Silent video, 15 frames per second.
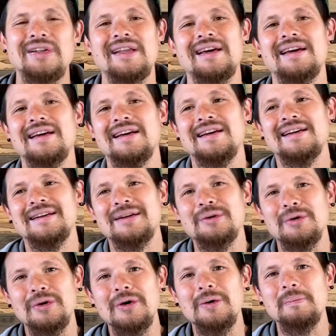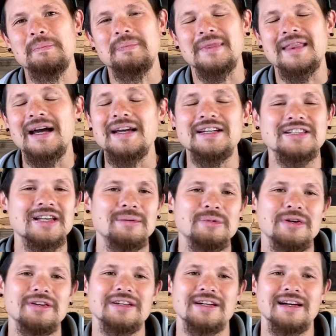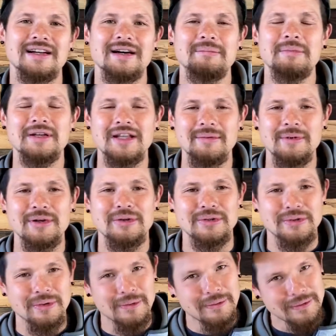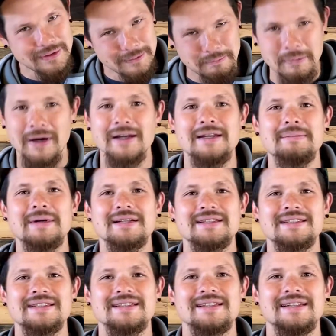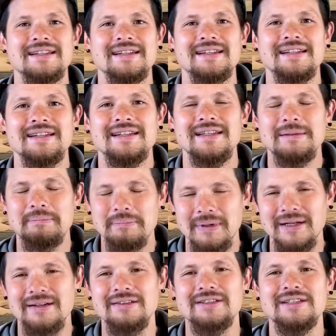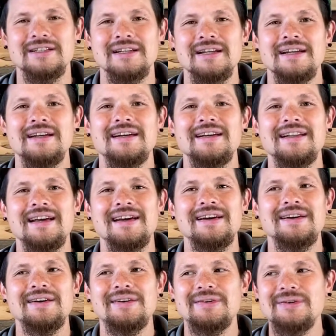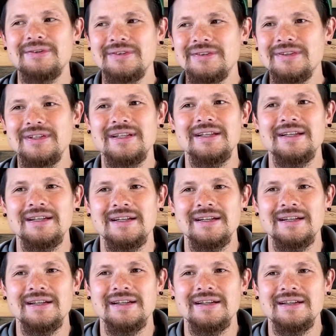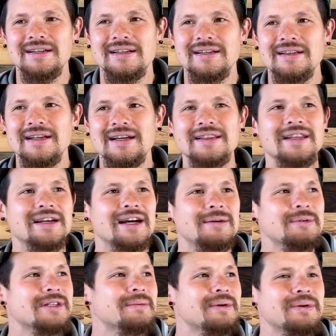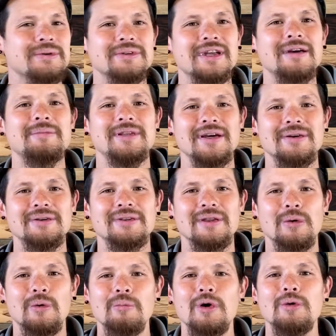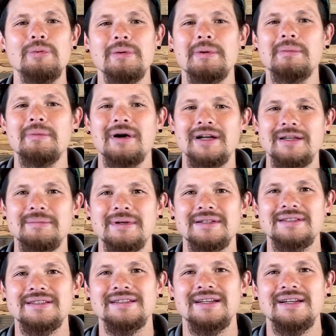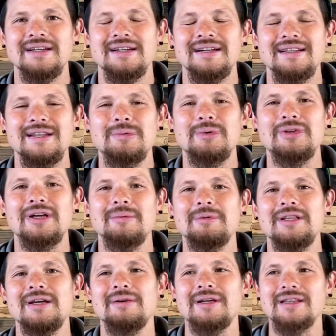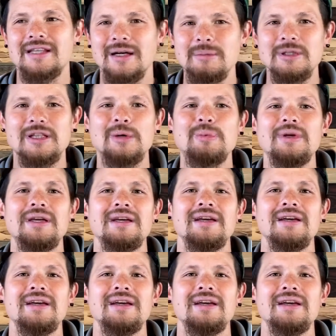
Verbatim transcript: ね、この第2サムエル記から学べることいっぱいありますいっぱいあるしね本当になんで神様このダビデをって思う部分もありますでもダビデはたびたび